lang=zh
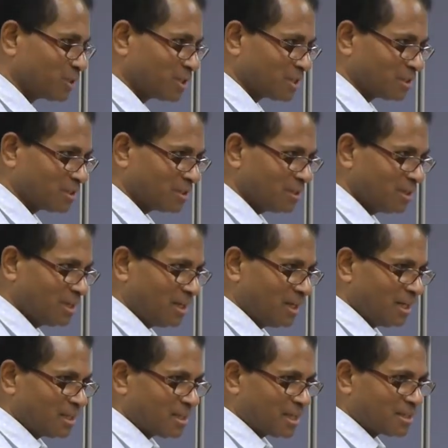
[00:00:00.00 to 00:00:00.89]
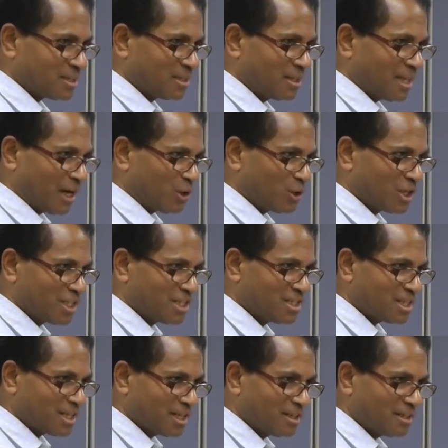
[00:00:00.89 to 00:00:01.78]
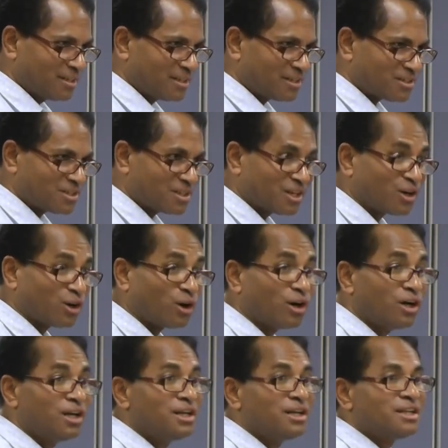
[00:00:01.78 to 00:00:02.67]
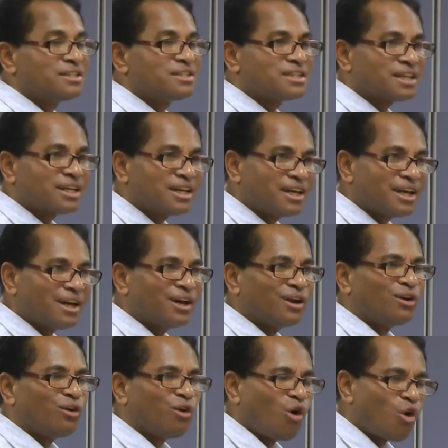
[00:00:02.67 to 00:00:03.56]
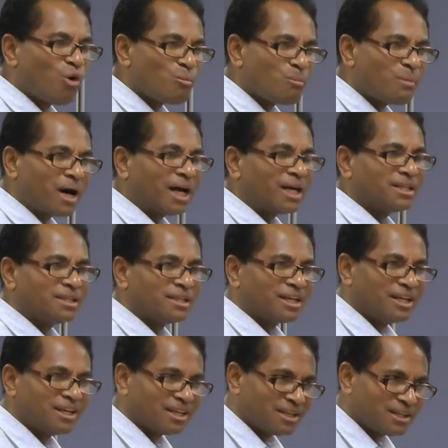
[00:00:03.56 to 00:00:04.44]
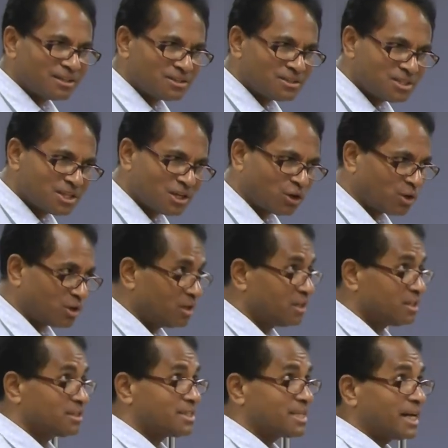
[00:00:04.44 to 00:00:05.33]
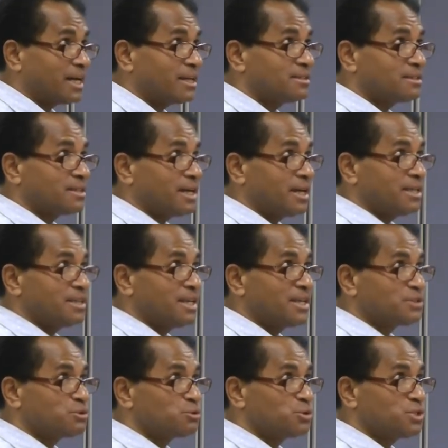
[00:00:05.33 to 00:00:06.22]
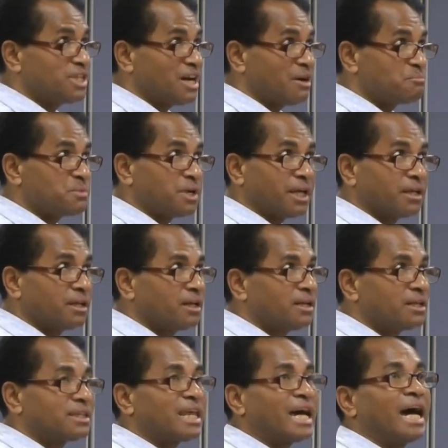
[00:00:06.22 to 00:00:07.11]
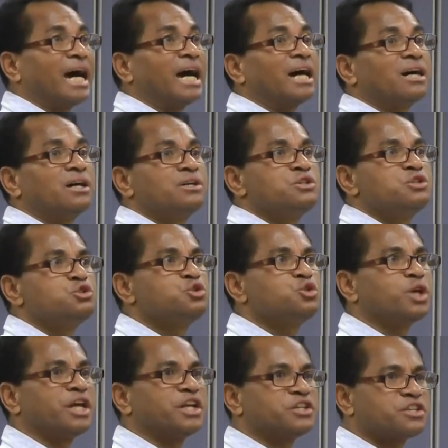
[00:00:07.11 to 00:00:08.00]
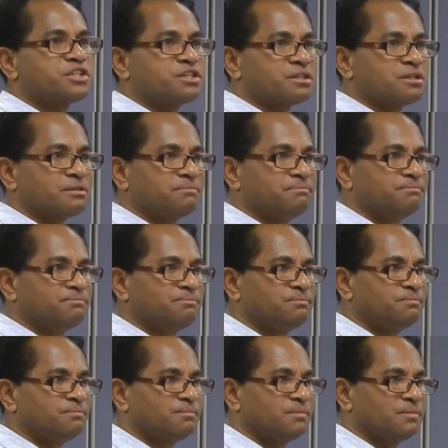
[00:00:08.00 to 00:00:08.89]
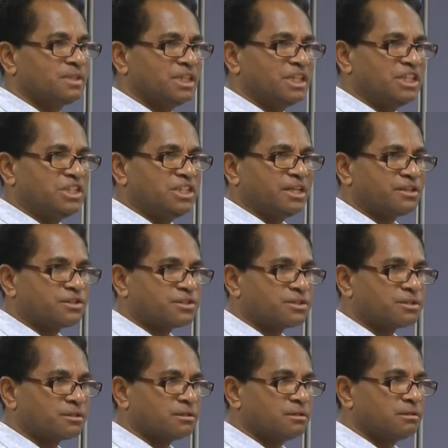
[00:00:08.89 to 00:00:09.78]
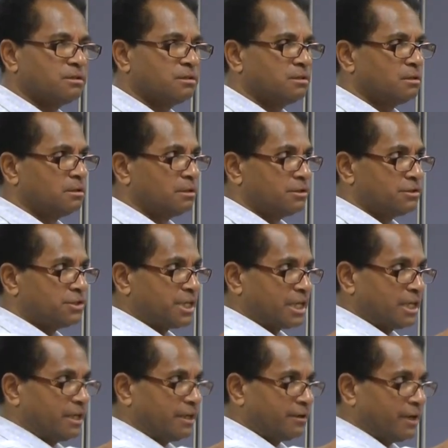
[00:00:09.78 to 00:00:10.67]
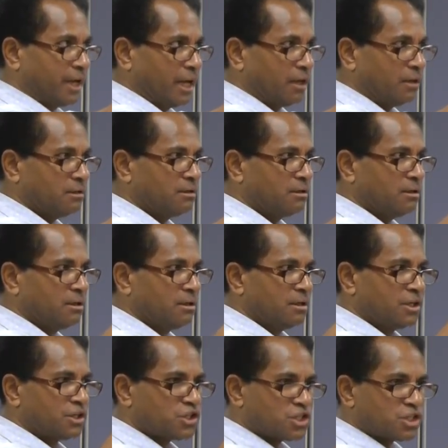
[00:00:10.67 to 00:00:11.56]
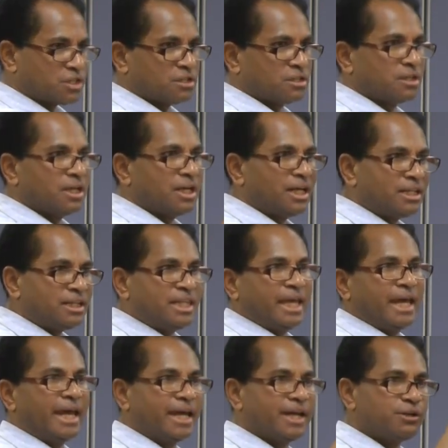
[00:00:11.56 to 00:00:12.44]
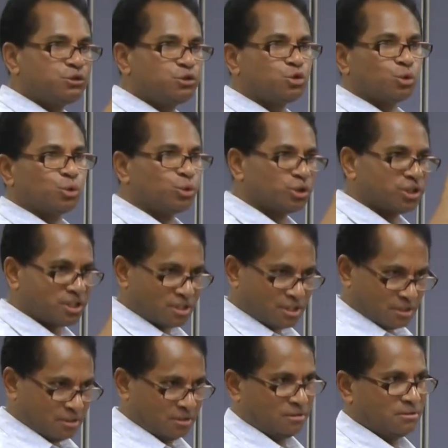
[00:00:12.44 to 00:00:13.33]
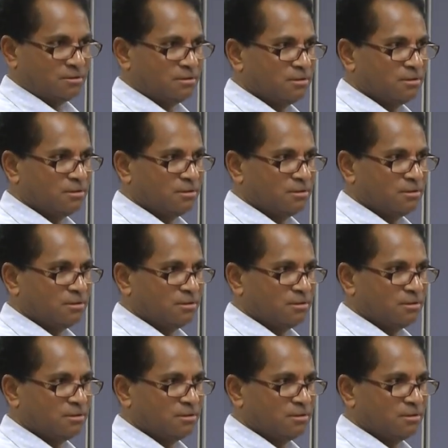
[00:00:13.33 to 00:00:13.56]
子，但是到了这里的时候，这个罗马的领袖站在耶稣下面，他显示一件事，这个人。是天主子。